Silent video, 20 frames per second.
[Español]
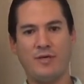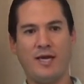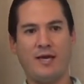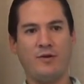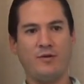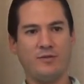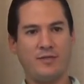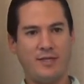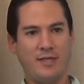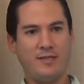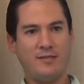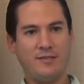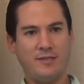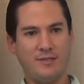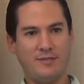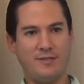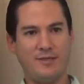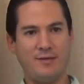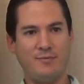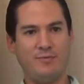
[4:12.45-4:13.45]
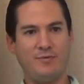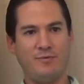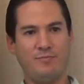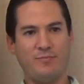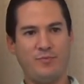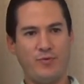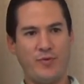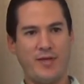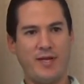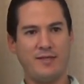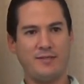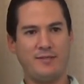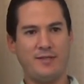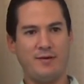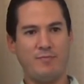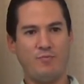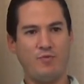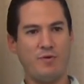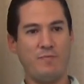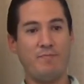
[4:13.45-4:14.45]
que al no ser incisivo pudiera
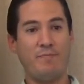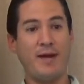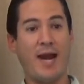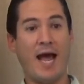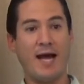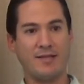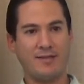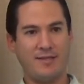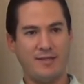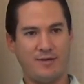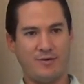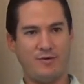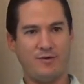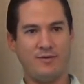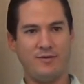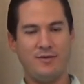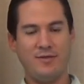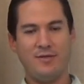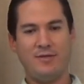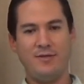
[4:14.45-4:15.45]
ser muy práctico,